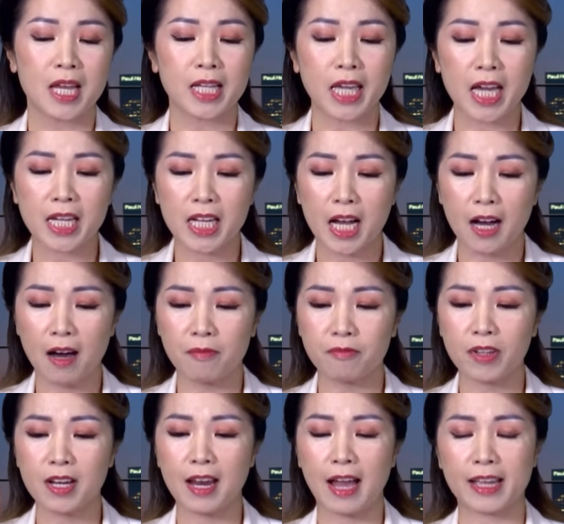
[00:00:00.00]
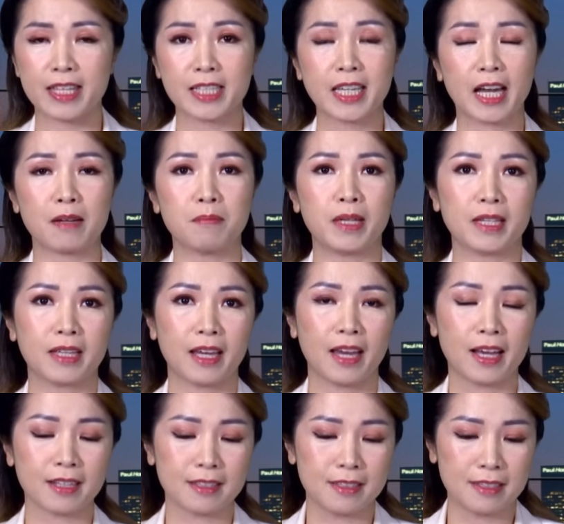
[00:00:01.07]
kết hợp với lại những căn bệnh
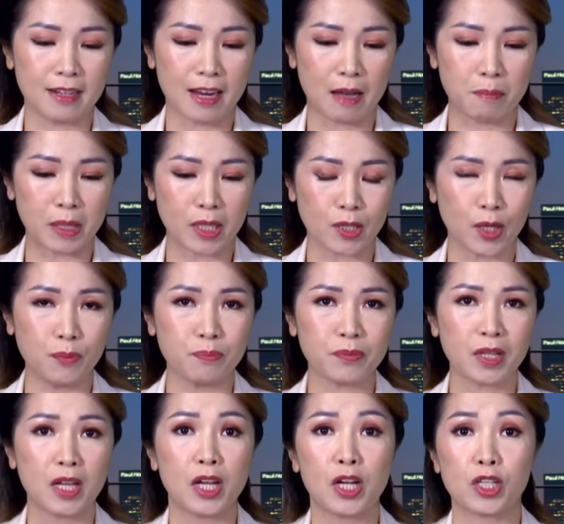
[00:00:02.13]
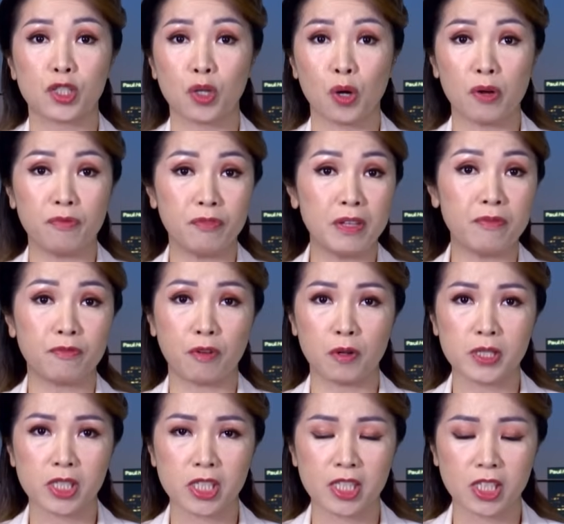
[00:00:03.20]
khác như là bệnh cúm, rồi viêm
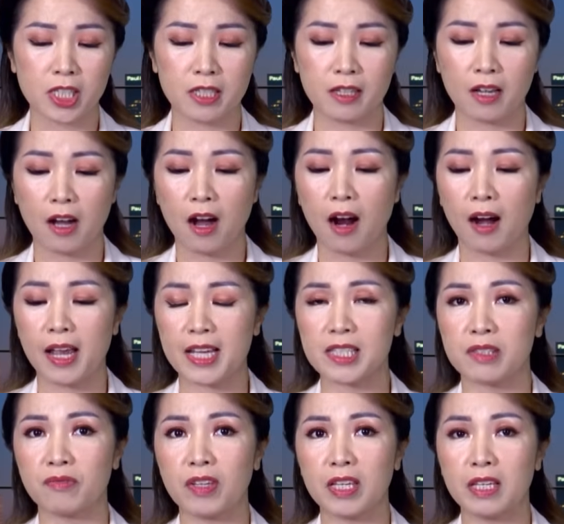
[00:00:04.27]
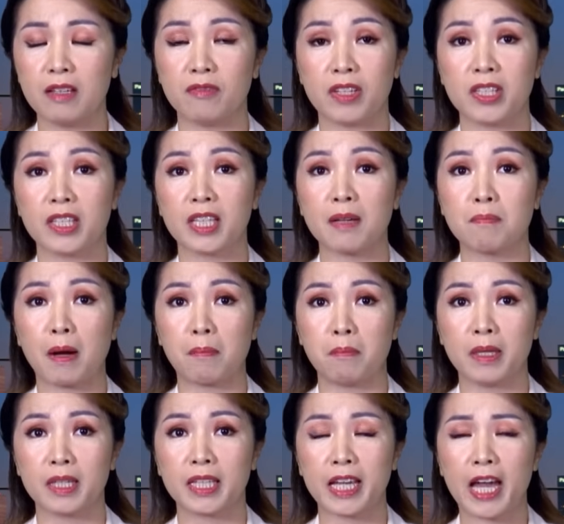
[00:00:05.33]
phổi sơ sinh, R S V và những cái mầm
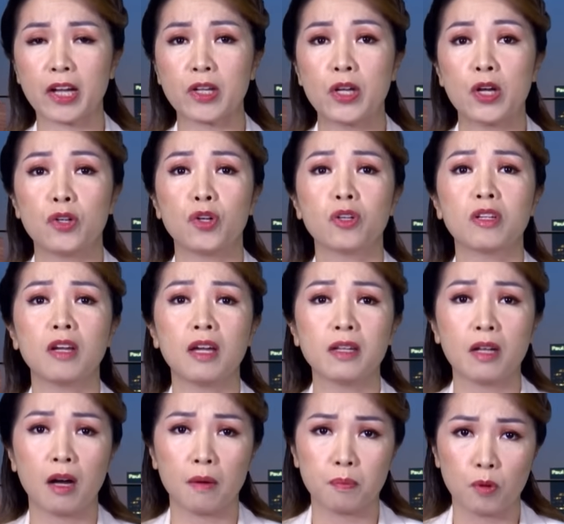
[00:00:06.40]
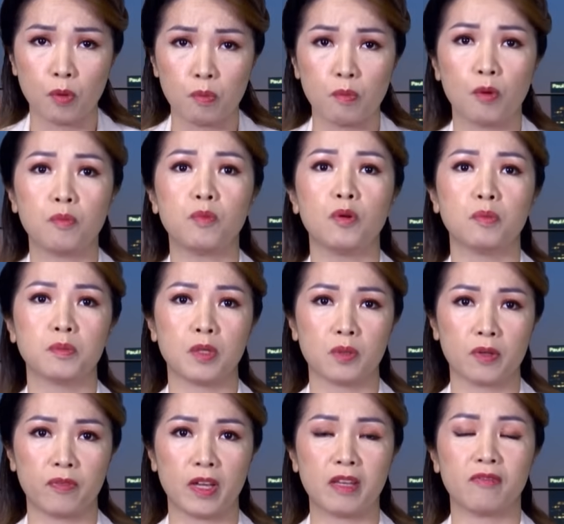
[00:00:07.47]
bệnh khác, nó kết hợp cùng một lúc thưa
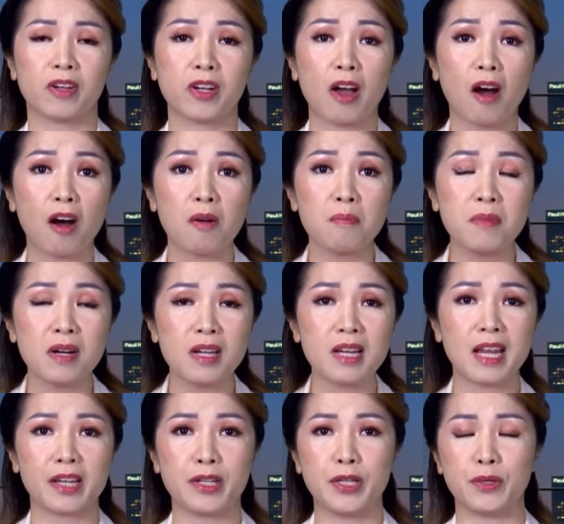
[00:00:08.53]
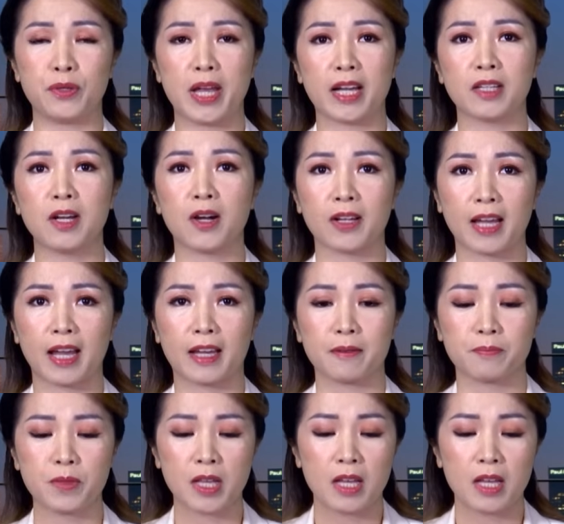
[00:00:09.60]
quý vị, và đó mới là điều đáng lo ngại.